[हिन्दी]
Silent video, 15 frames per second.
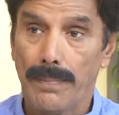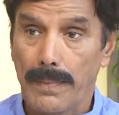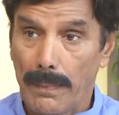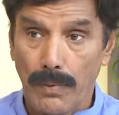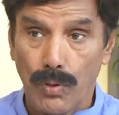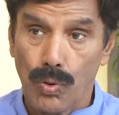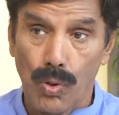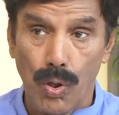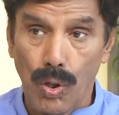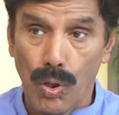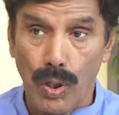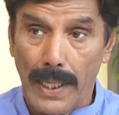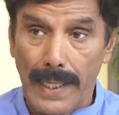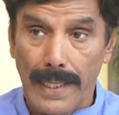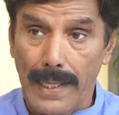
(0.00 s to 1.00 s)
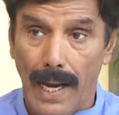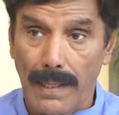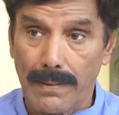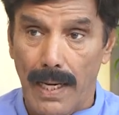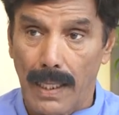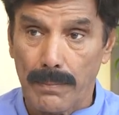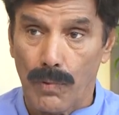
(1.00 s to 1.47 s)
अब जब नो गो
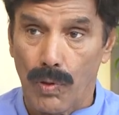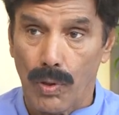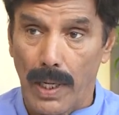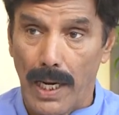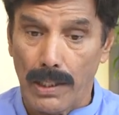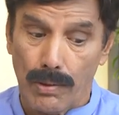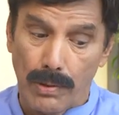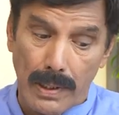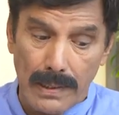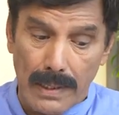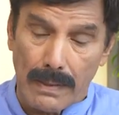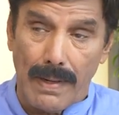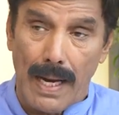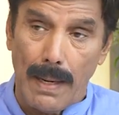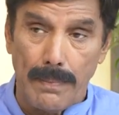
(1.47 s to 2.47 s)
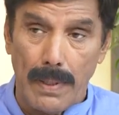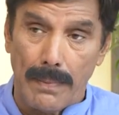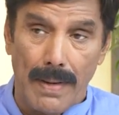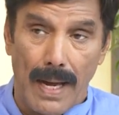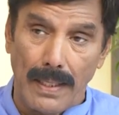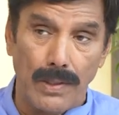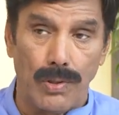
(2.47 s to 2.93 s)
एरियाज खत्म हो गए तो ये सवाल
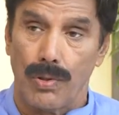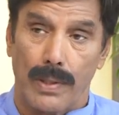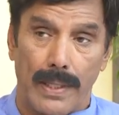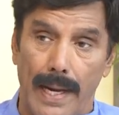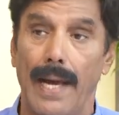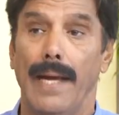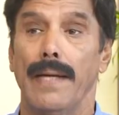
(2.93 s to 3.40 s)
बेमानी हो गया